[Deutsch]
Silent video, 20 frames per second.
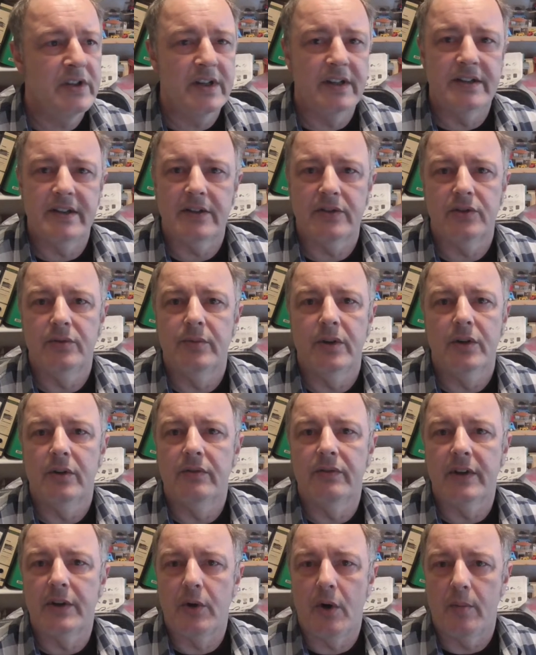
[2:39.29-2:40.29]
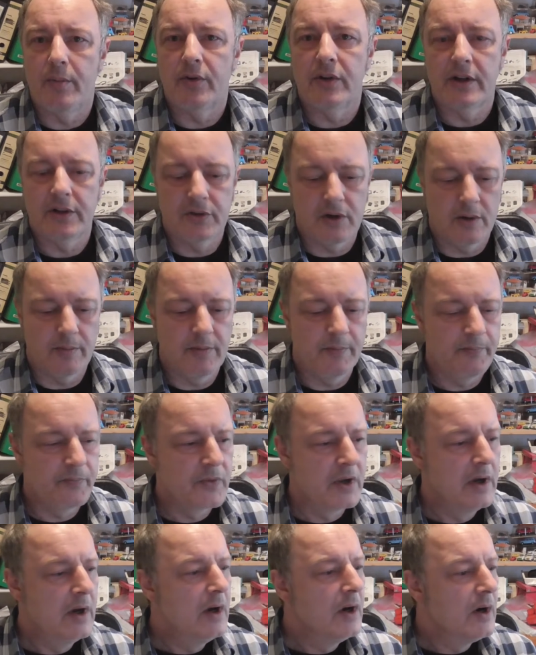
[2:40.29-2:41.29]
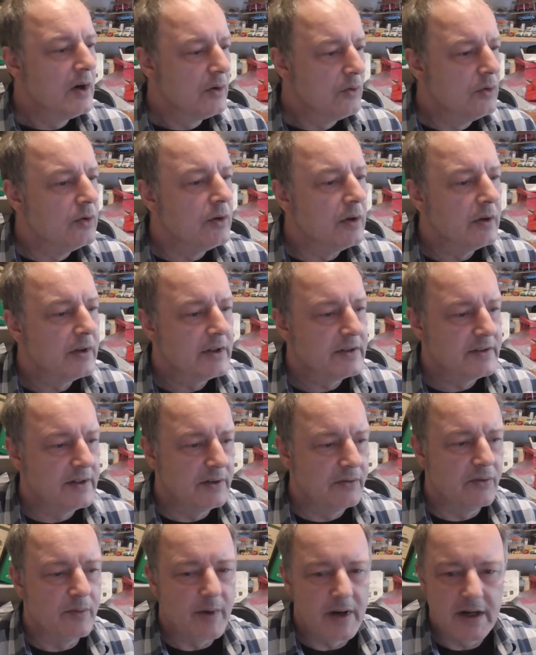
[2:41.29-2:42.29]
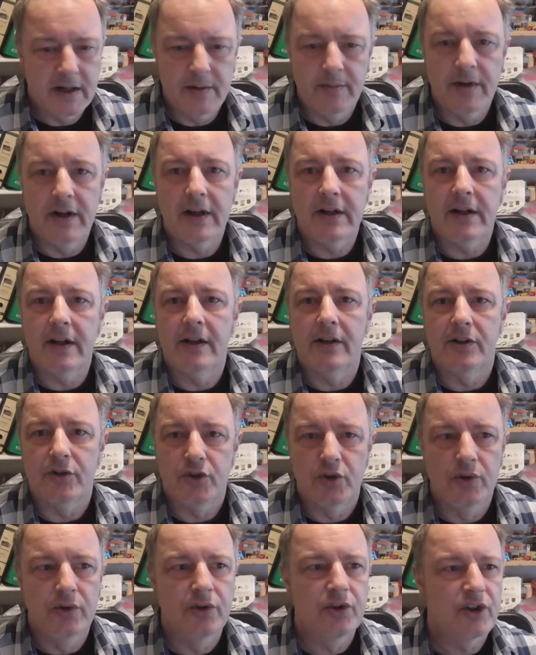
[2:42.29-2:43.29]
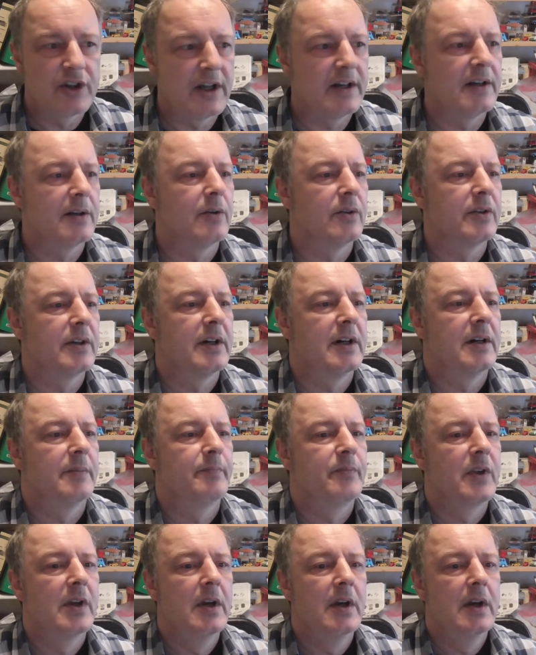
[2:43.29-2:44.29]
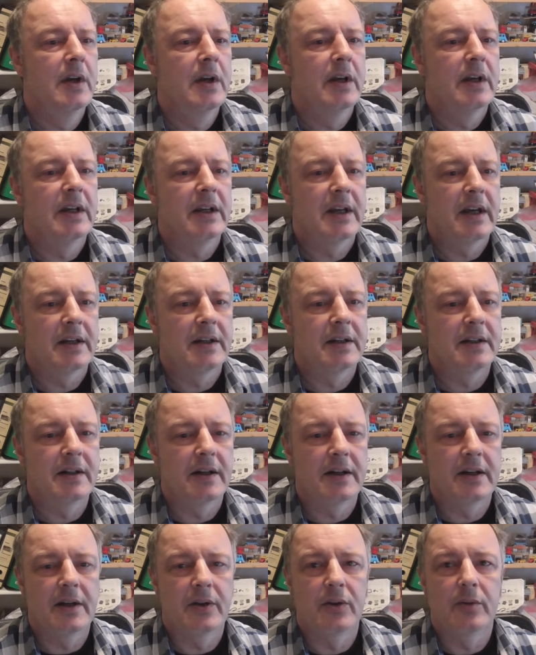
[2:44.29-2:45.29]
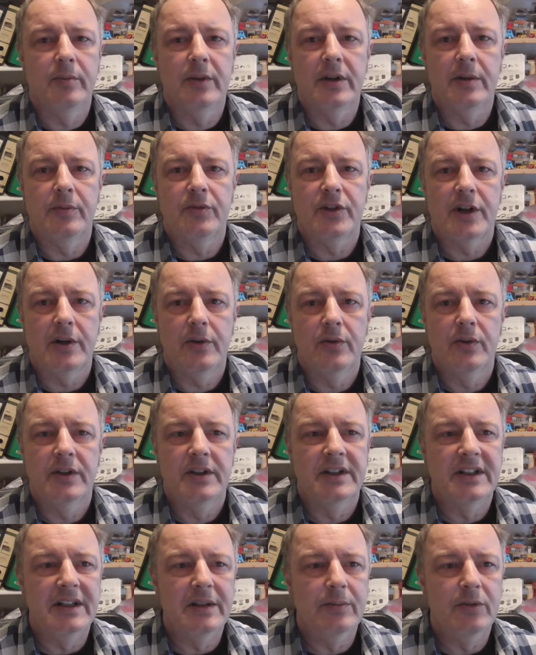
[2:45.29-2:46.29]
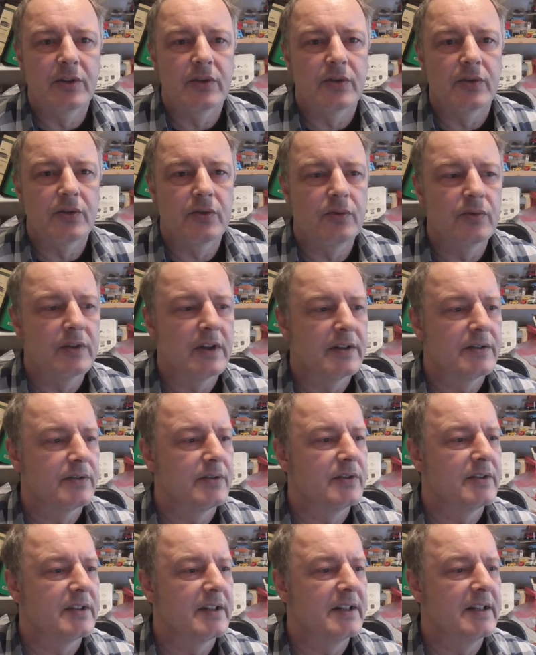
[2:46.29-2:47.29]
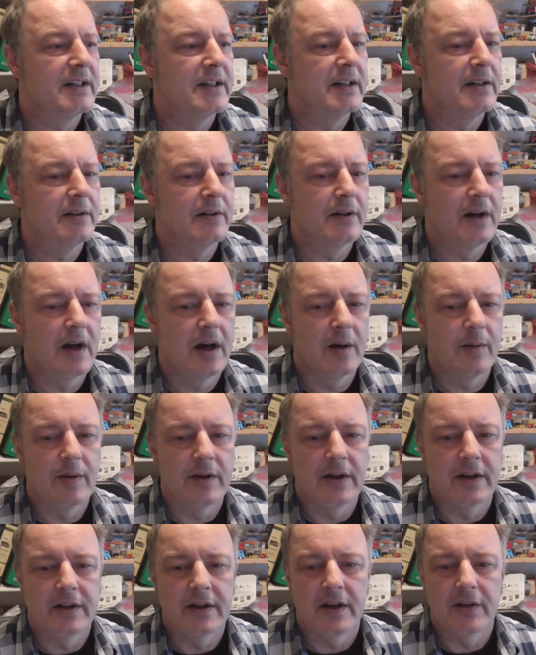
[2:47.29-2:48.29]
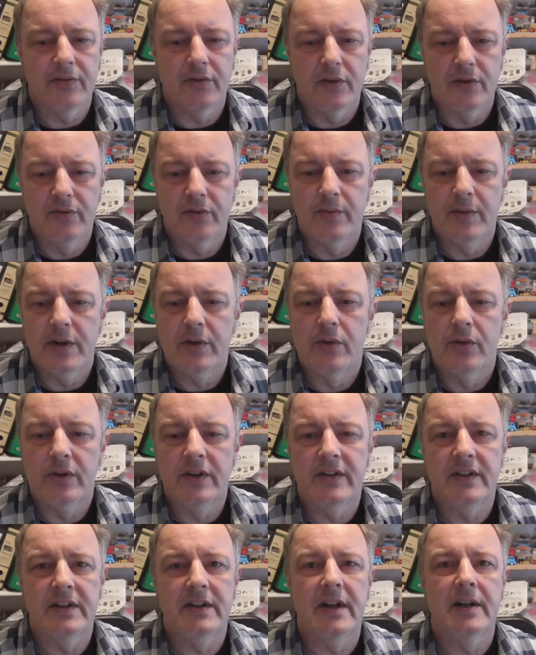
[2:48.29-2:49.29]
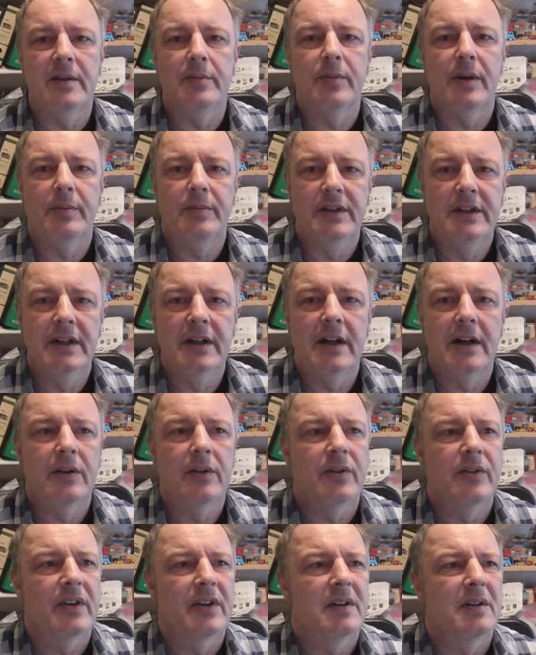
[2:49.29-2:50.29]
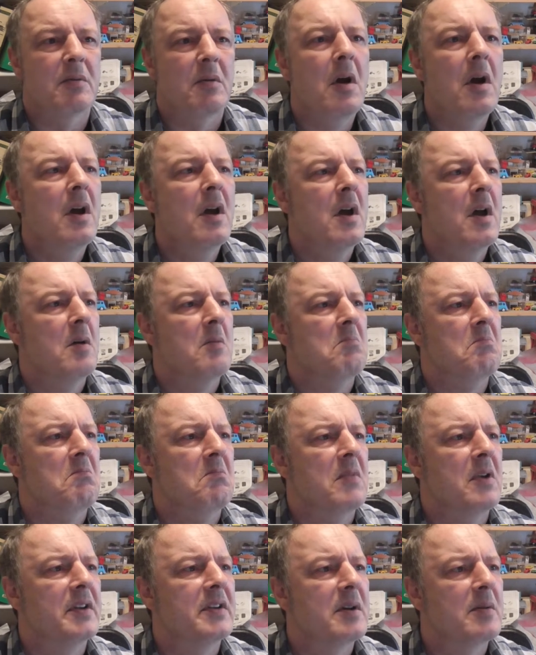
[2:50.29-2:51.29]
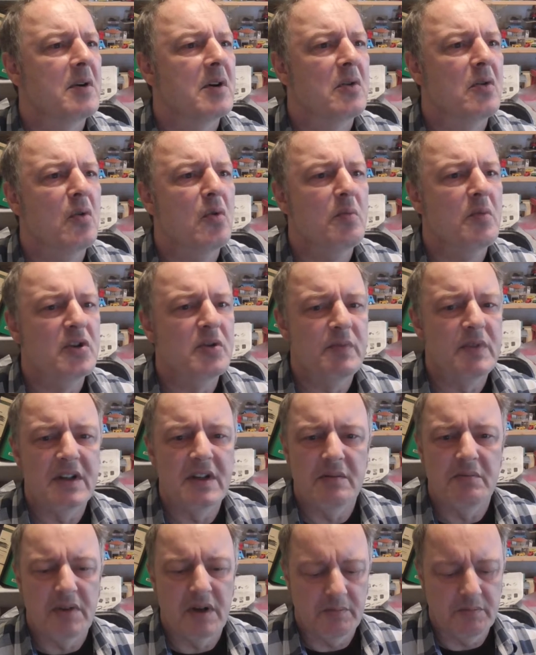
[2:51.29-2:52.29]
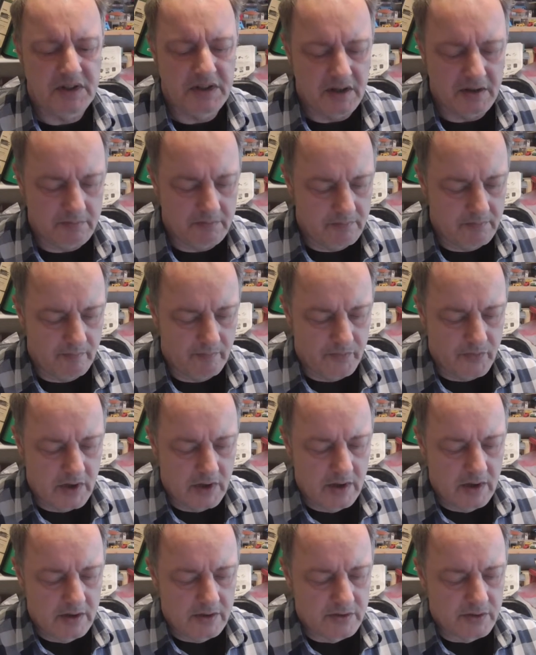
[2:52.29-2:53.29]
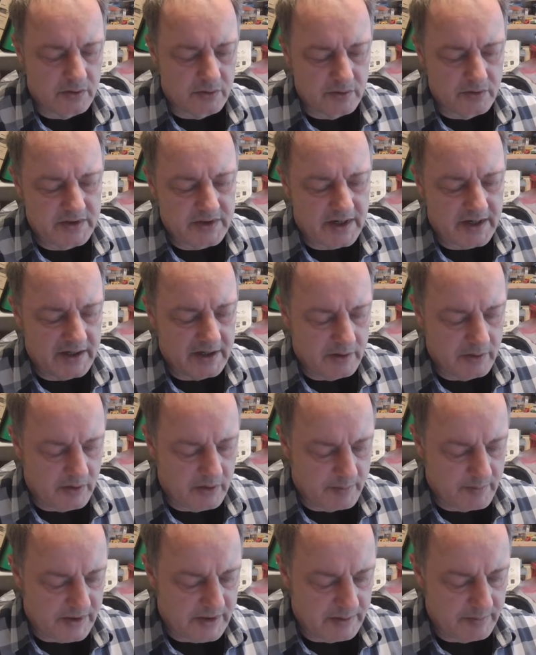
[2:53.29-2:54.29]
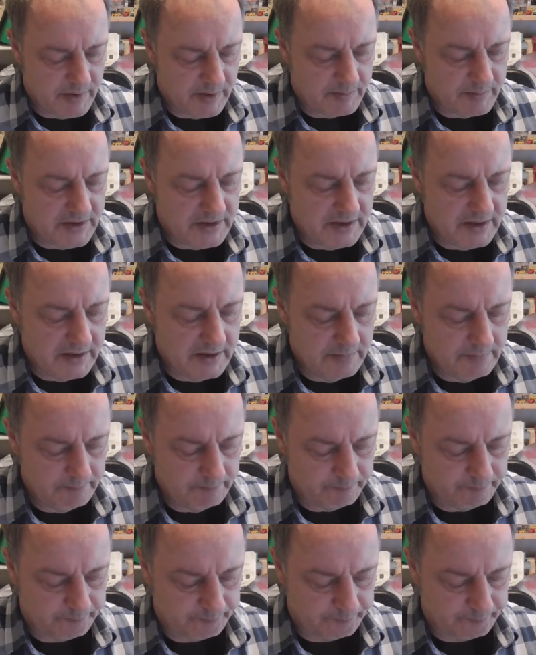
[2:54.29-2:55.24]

dann sagst du mir irgendwann hopp oder top. Gut, das Ding vorbeigebracht, alles schön, stand auch da. Ich hatte da ja noch mit dem Chao-Getriebe zu tun, das zu zerlegen, aber der Freund von mir guckte sich dann die Papiere an und sagte, hm, ist aber komisch mit den Papieren. So, nun zeige ich euch mal die Papiere.